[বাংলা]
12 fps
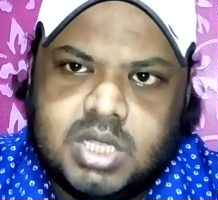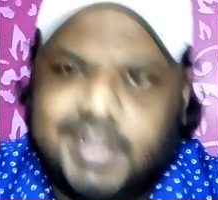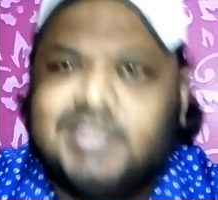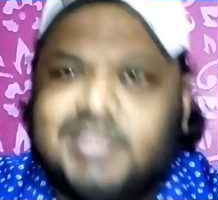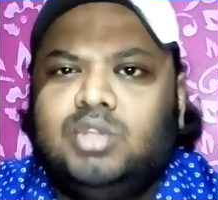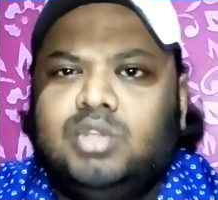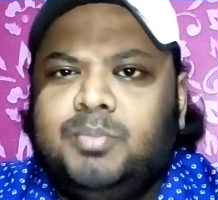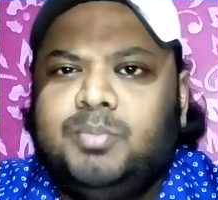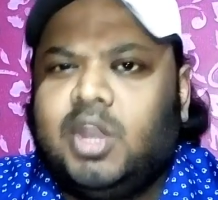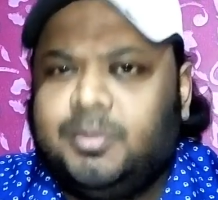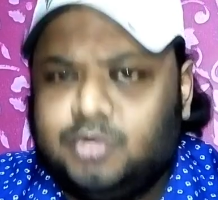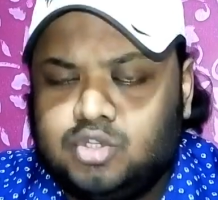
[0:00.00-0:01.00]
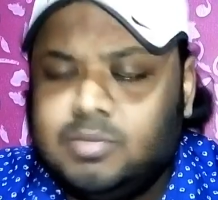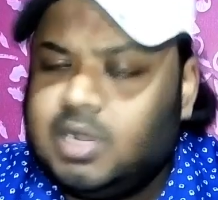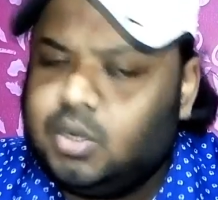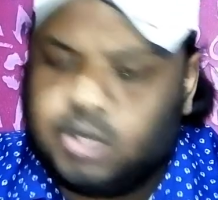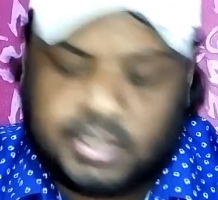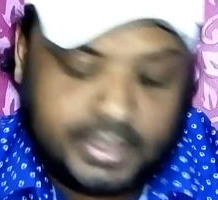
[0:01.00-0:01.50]
ঠিক আছে তো ইম্পর্টেন্ট প্রশ্ন
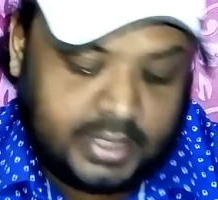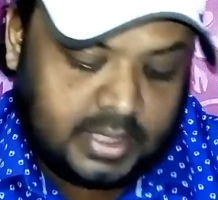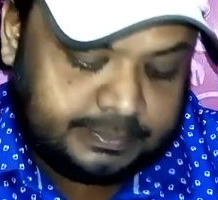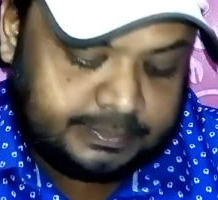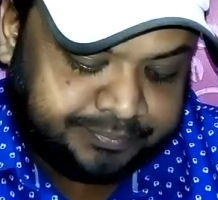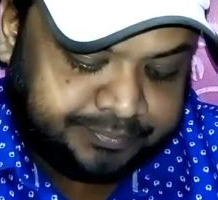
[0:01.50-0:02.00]
ভালো করে রেখে যান